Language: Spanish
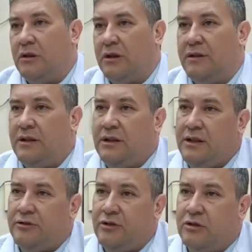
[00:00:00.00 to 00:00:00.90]

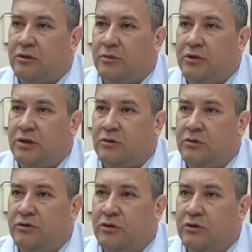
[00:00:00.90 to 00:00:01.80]
edilicio, como
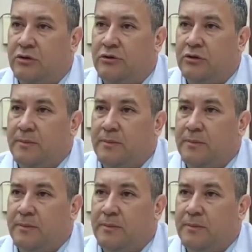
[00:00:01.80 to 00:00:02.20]
recursos